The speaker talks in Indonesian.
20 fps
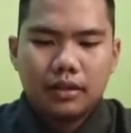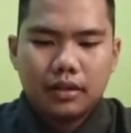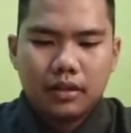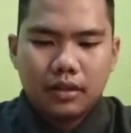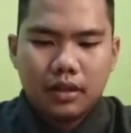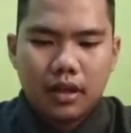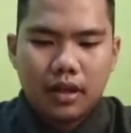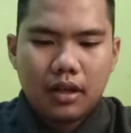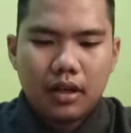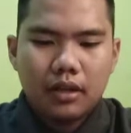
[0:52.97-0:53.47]

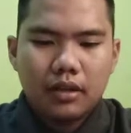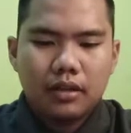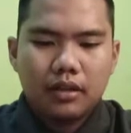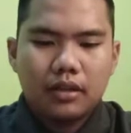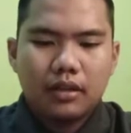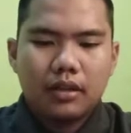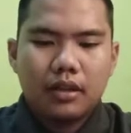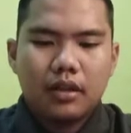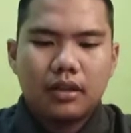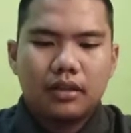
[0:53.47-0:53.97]

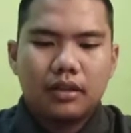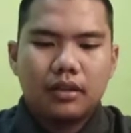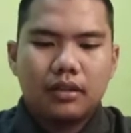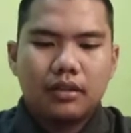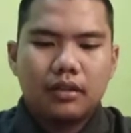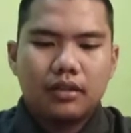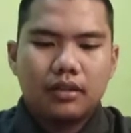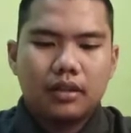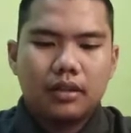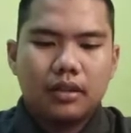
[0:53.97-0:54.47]
Zakat
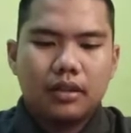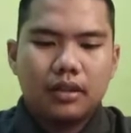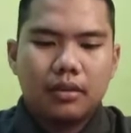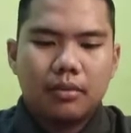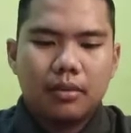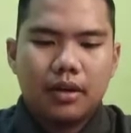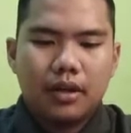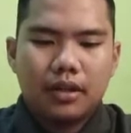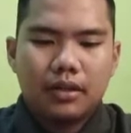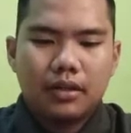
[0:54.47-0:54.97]
dari segi
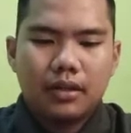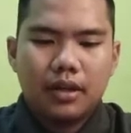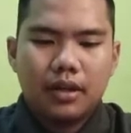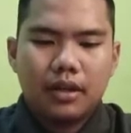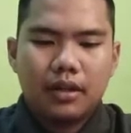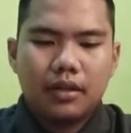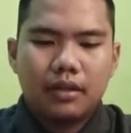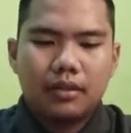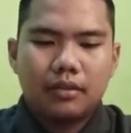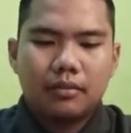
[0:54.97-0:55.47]

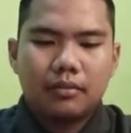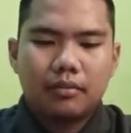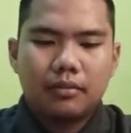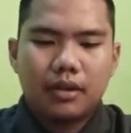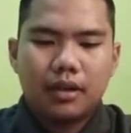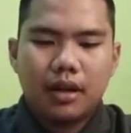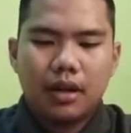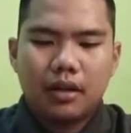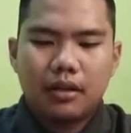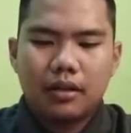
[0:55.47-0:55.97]
bahasa
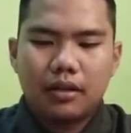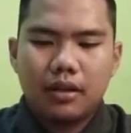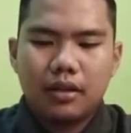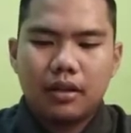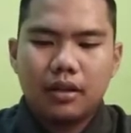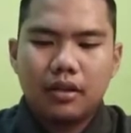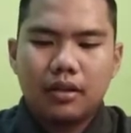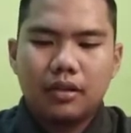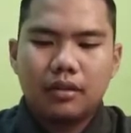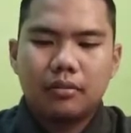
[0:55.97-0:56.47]

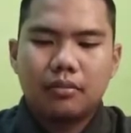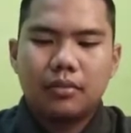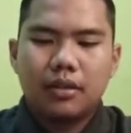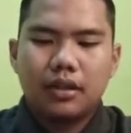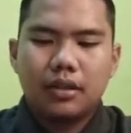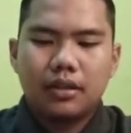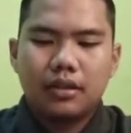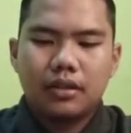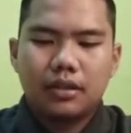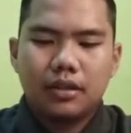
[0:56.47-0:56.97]
berarti
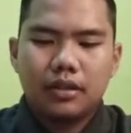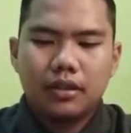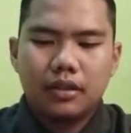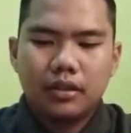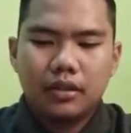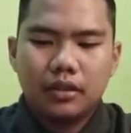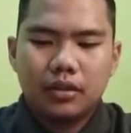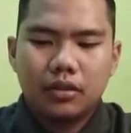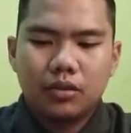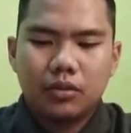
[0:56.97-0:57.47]
berisi,
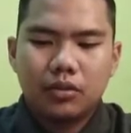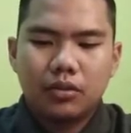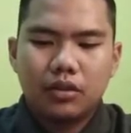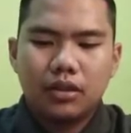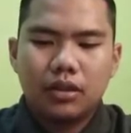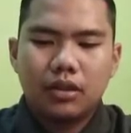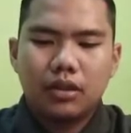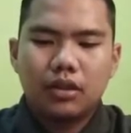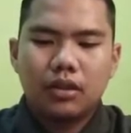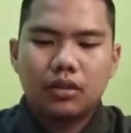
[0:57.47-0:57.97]

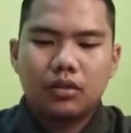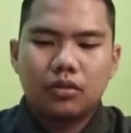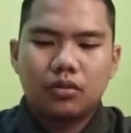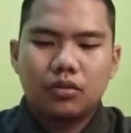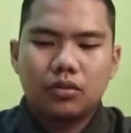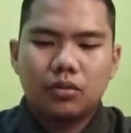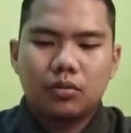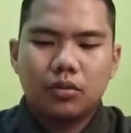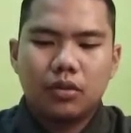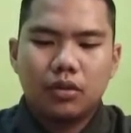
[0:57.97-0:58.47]
suci,
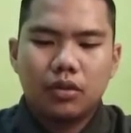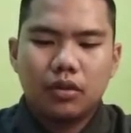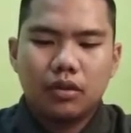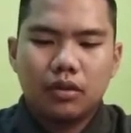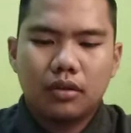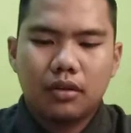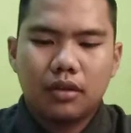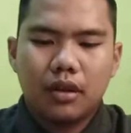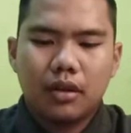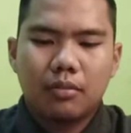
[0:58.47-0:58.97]

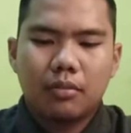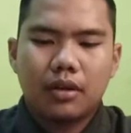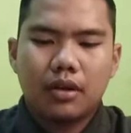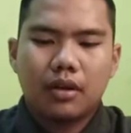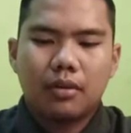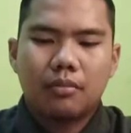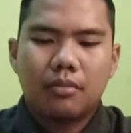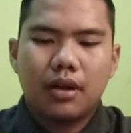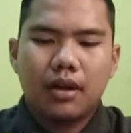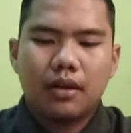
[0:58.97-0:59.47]
subur, dan
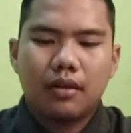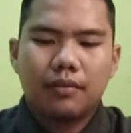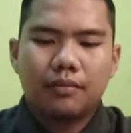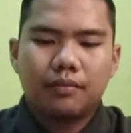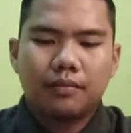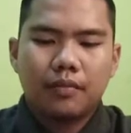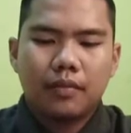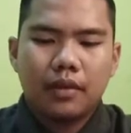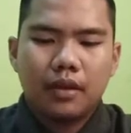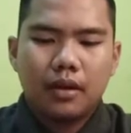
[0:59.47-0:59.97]
berkembang
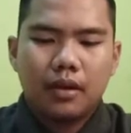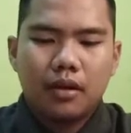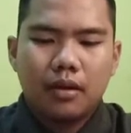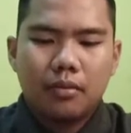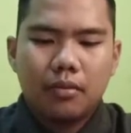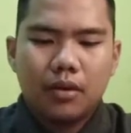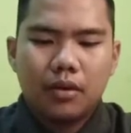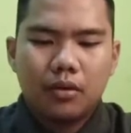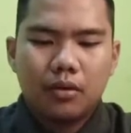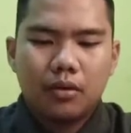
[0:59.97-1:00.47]

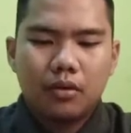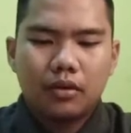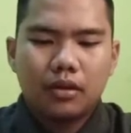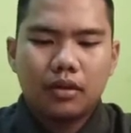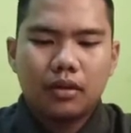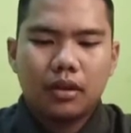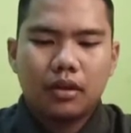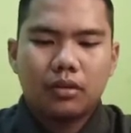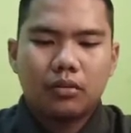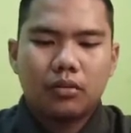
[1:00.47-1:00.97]
menurut
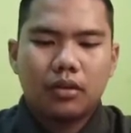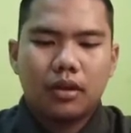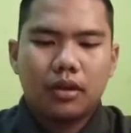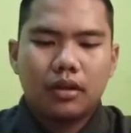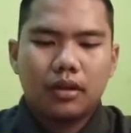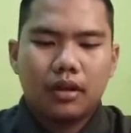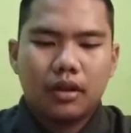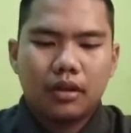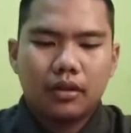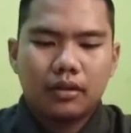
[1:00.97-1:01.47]

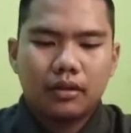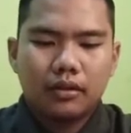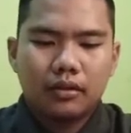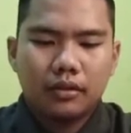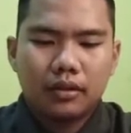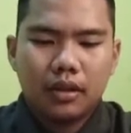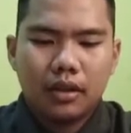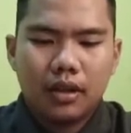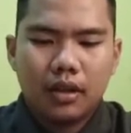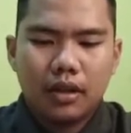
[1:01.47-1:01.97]
ketentuan yang
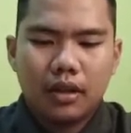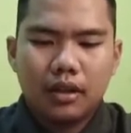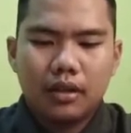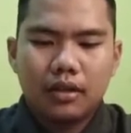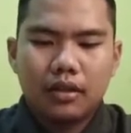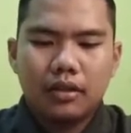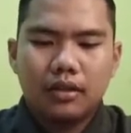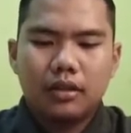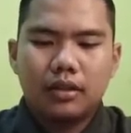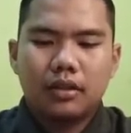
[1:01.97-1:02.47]
telah
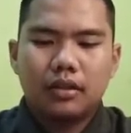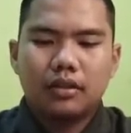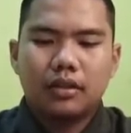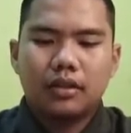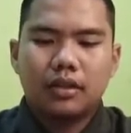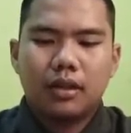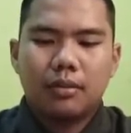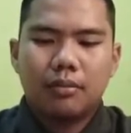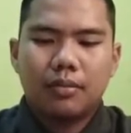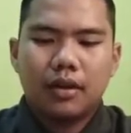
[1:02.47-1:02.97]

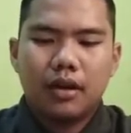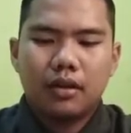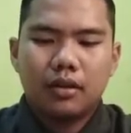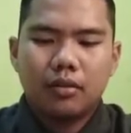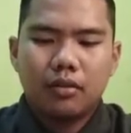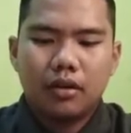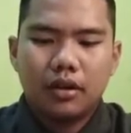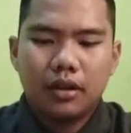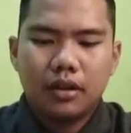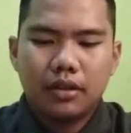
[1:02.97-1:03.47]

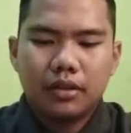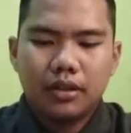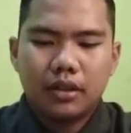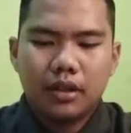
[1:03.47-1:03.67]
ditetapkan oleh